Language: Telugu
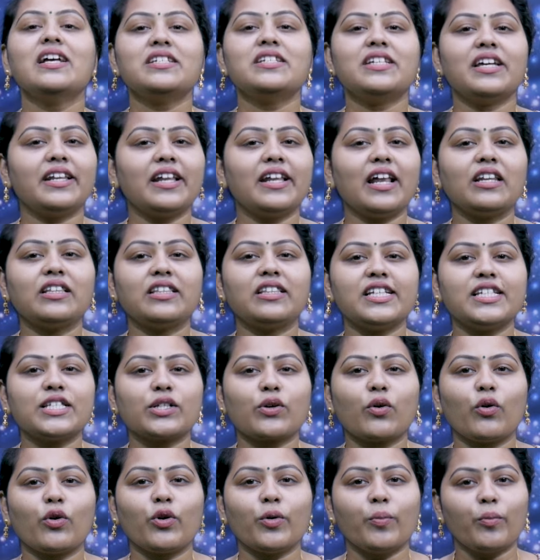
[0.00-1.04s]
చర్యలు
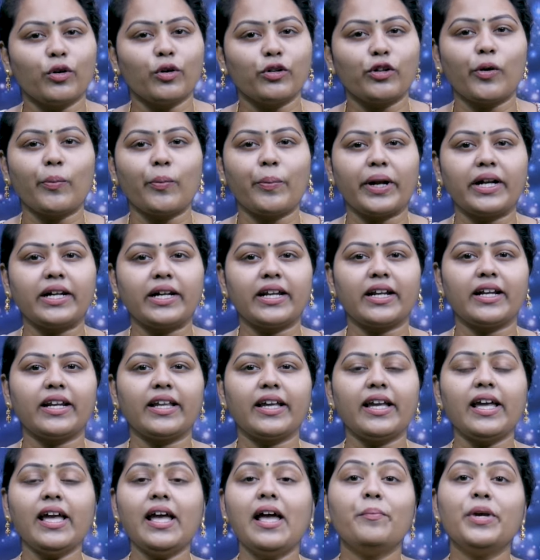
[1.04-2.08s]
తీసుకోవడం మొదలు పెట్టండి
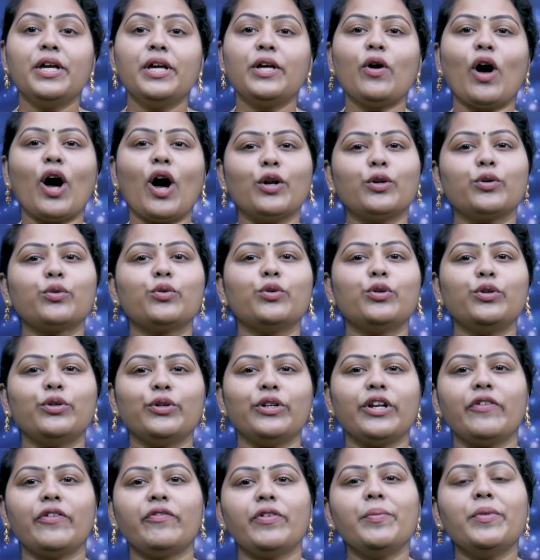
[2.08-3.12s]
మీరు
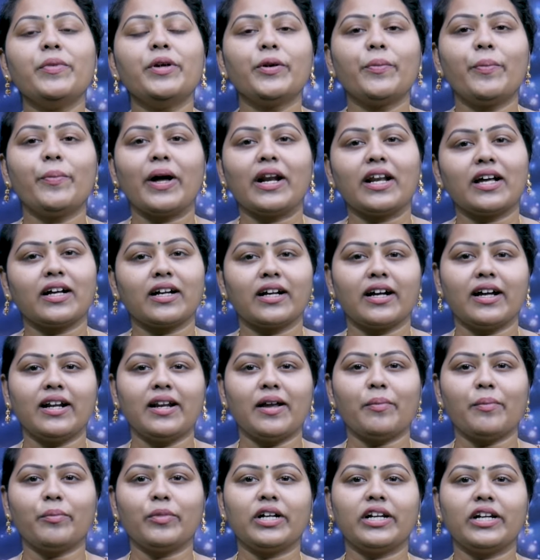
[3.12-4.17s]
అనుకుంటున్నవి మీరు బలంగా
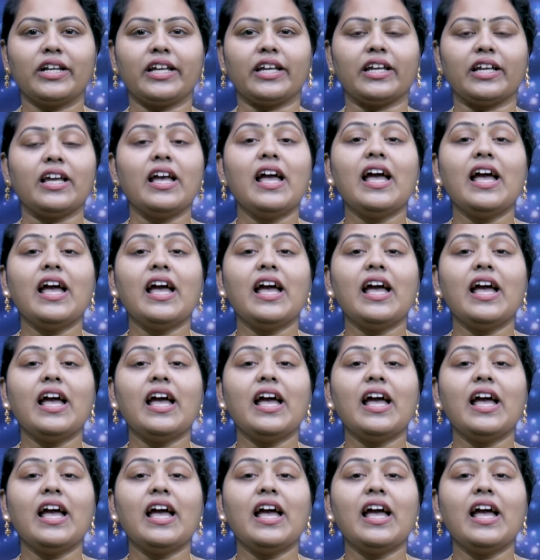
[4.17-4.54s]
నమ్మండి